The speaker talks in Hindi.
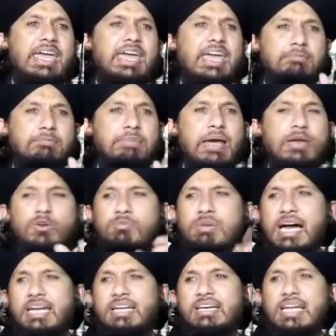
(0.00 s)
एक पहलू
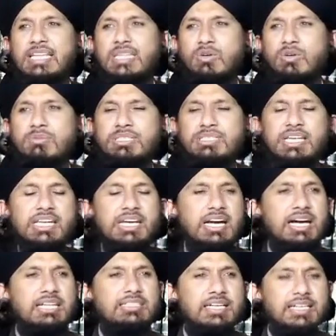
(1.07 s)
बयान करते हुए मिर्ज़ा ने
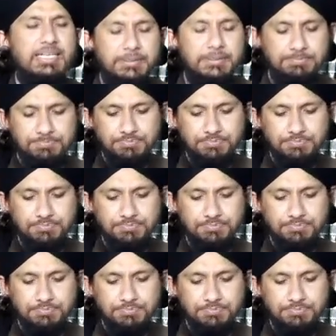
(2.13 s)
कहा था कि